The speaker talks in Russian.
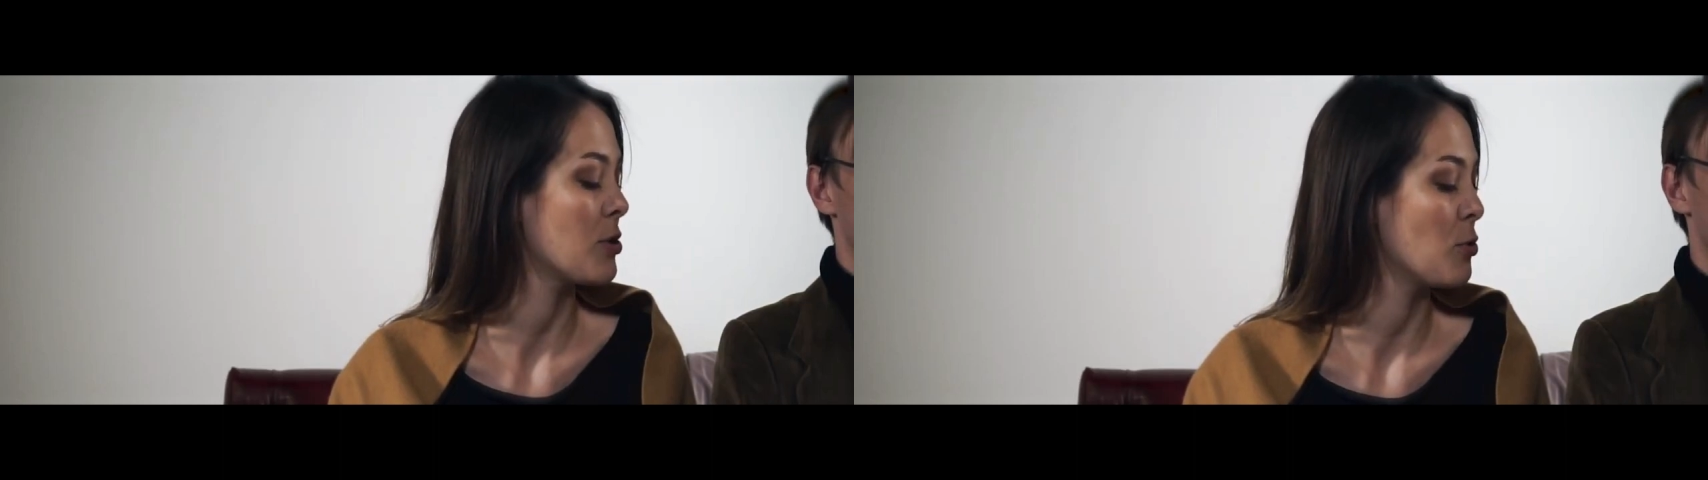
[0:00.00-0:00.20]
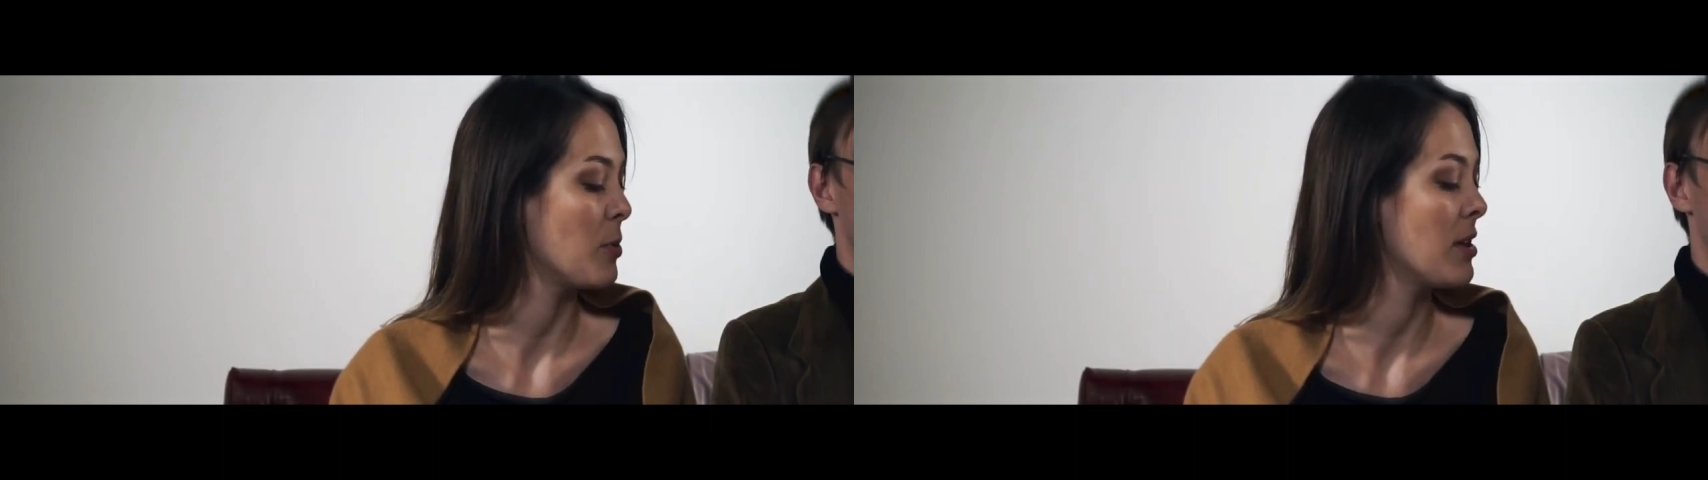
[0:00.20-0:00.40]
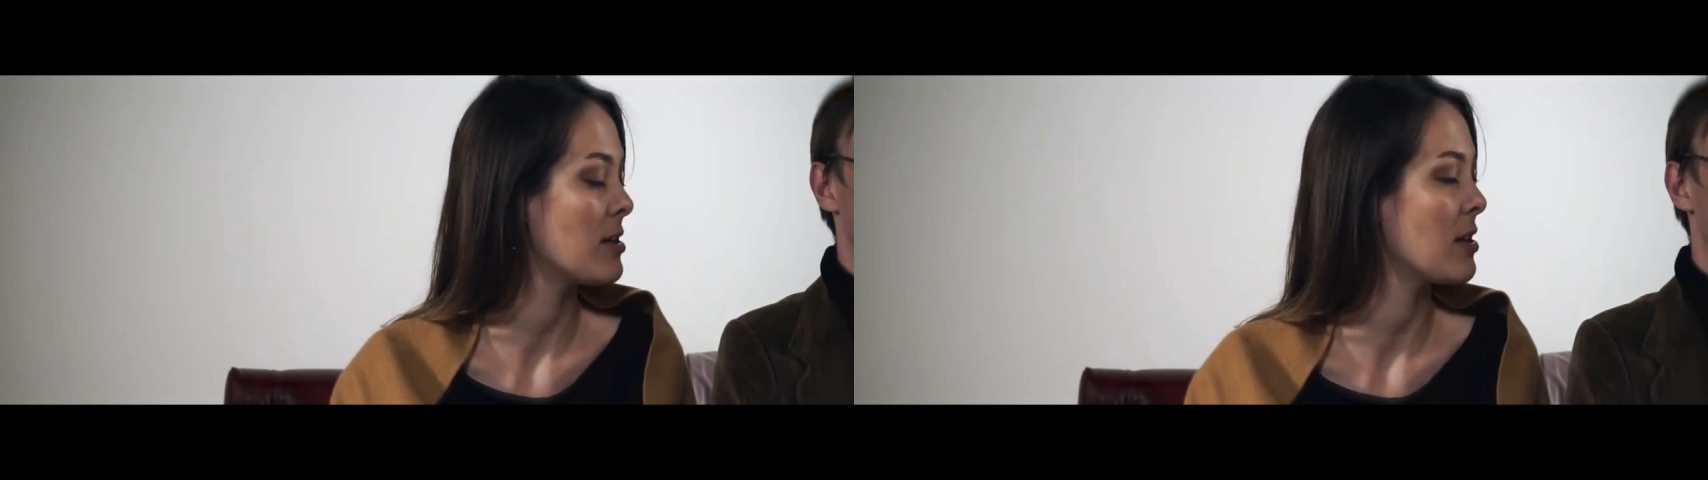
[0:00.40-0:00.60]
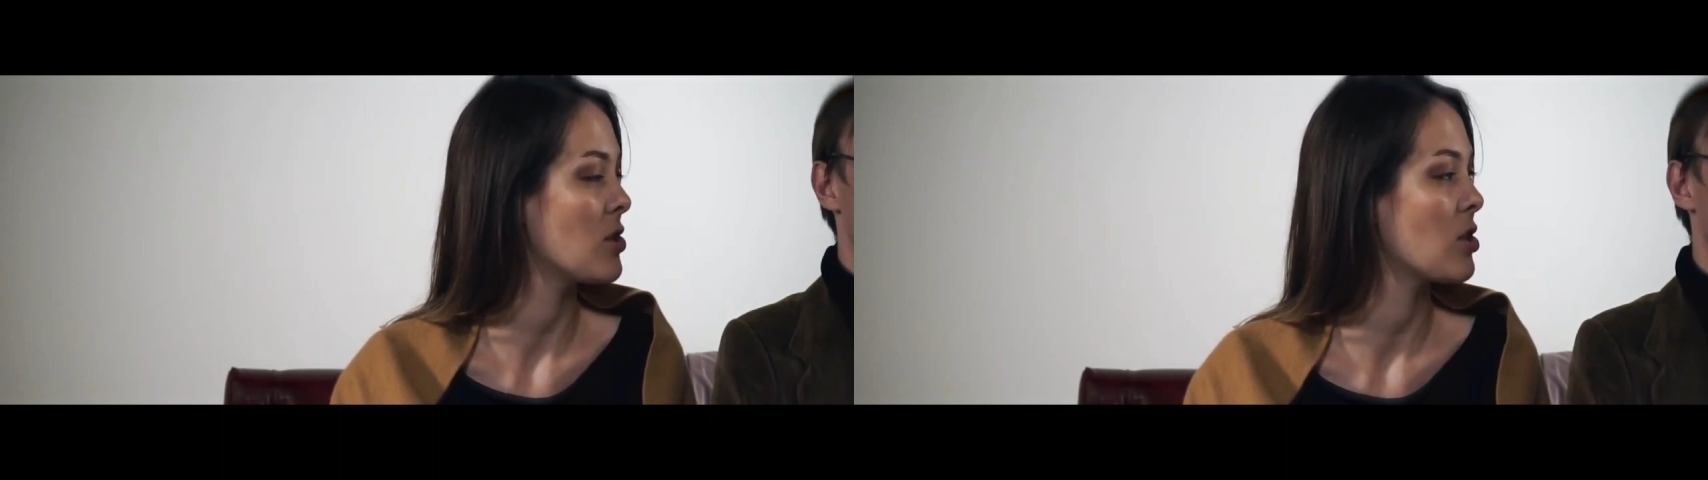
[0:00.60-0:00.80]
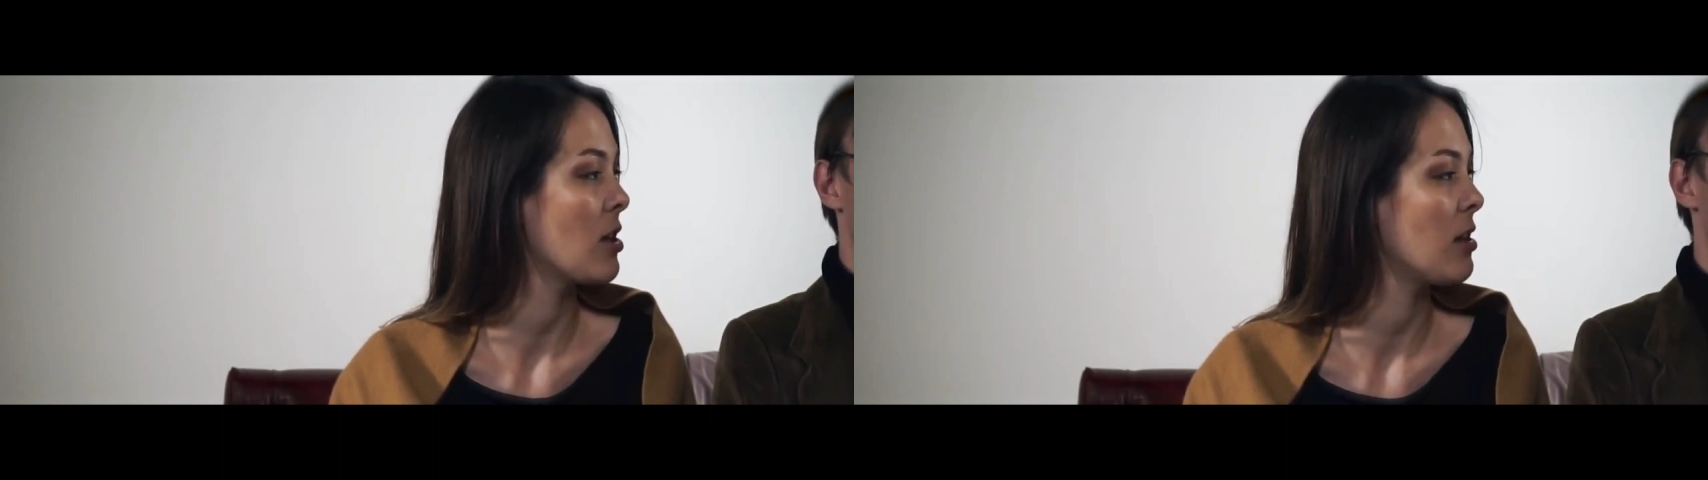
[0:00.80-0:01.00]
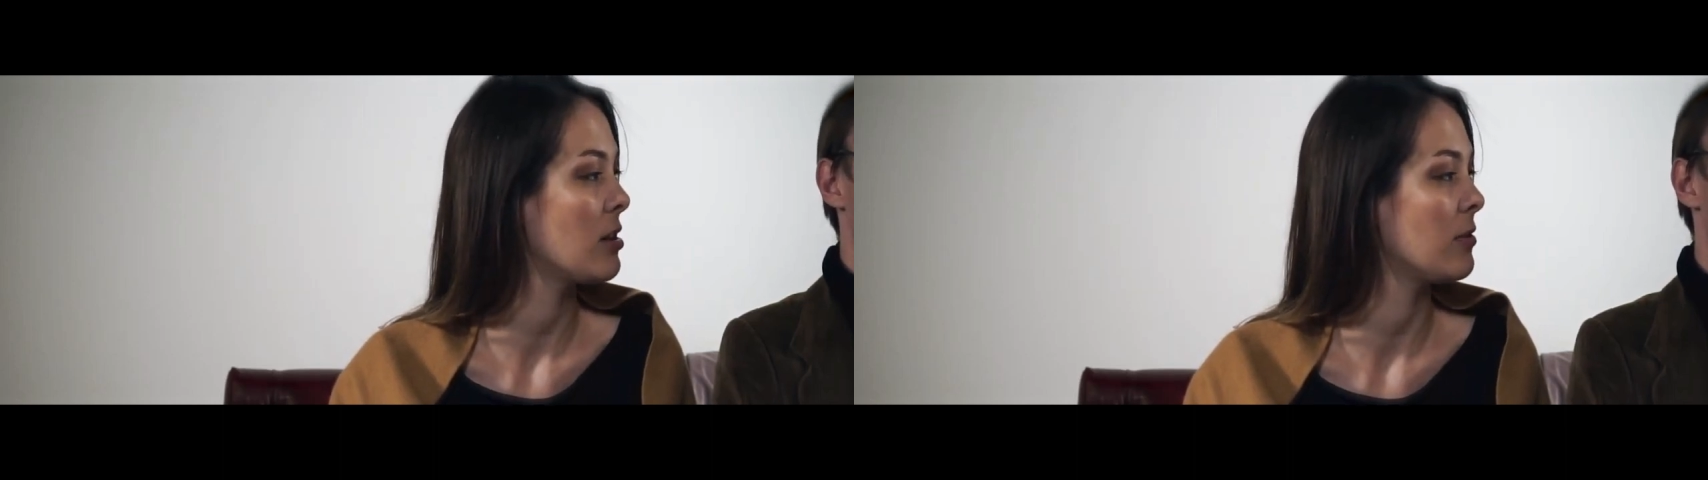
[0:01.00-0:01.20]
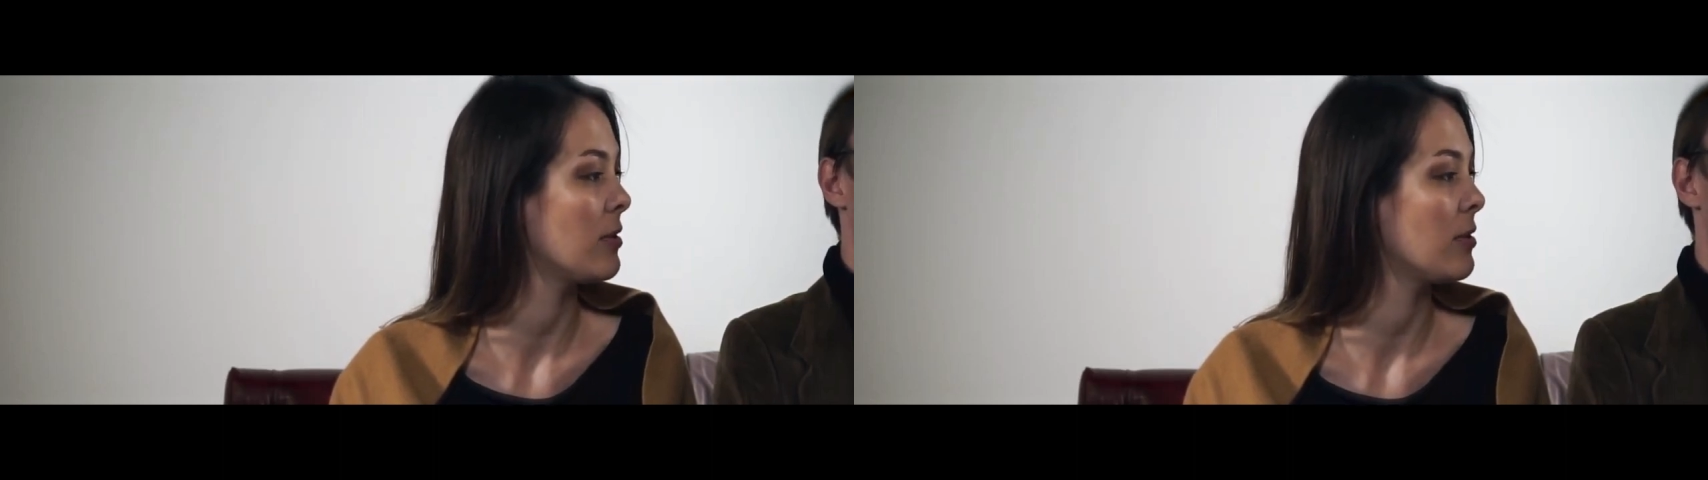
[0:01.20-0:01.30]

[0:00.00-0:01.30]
И, разумеется, я читала этого